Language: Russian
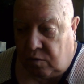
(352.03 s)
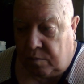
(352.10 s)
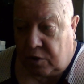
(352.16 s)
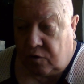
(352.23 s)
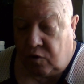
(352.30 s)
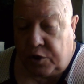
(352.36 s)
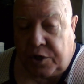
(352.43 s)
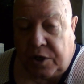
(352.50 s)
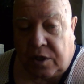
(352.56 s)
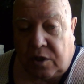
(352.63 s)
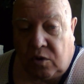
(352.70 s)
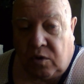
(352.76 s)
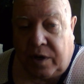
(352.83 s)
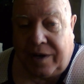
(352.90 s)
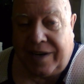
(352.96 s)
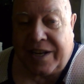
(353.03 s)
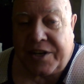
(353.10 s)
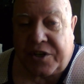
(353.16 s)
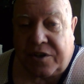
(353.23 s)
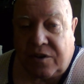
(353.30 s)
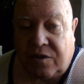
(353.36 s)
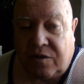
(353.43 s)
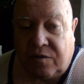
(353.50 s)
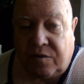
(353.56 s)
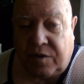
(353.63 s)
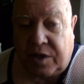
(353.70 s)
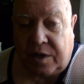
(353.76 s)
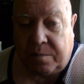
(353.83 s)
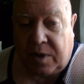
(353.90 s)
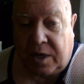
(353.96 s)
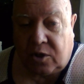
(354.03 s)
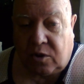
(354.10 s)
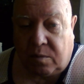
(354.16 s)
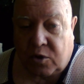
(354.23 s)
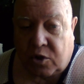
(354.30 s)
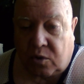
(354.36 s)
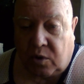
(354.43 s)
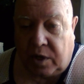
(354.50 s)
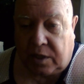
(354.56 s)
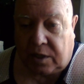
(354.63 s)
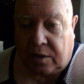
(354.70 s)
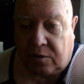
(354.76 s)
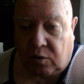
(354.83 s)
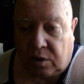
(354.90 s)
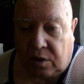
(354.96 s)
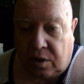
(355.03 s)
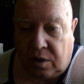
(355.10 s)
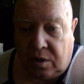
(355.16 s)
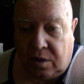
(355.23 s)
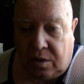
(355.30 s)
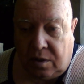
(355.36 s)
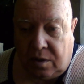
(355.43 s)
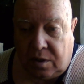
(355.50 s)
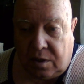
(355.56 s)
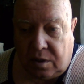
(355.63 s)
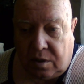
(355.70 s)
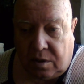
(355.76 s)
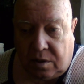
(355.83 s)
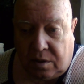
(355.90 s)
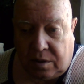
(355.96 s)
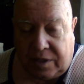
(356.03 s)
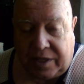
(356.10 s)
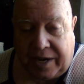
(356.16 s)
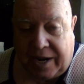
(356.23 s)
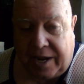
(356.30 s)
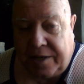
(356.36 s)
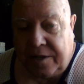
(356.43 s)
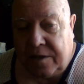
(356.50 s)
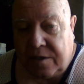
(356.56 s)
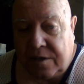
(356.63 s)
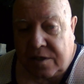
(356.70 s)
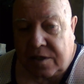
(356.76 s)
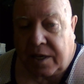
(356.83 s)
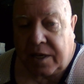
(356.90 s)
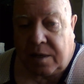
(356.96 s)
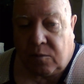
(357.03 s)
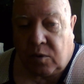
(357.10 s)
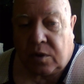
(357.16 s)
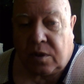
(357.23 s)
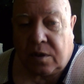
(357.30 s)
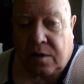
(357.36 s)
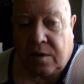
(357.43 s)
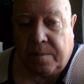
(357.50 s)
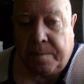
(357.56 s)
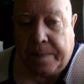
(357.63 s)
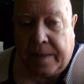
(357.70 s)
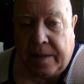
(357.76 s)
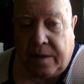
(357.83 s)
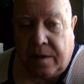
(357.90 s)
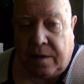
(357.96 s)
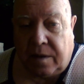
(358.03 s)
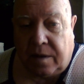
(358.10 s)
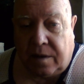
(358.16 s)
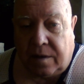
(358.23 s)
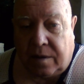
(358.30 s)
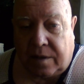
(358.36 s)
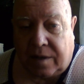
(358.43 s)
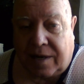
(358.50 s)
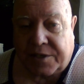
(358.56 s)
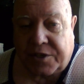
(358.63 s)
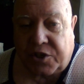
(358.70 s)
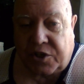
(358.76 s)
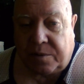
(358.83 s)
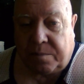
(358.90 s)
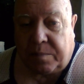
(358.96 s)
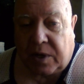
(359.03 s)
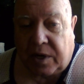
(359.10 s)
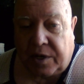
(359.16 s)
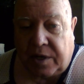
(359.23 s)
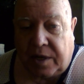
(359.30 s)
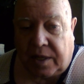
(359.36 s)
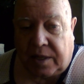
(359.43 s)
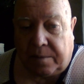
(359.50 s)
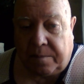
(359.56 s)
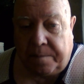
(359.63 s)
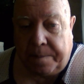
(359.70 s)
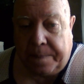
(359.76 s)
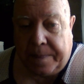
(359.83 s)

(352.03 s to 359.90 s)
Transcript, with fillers: звучит, но речь, видимо, о том, что этот вот э, дрянь с таким вот э, красочным погонялом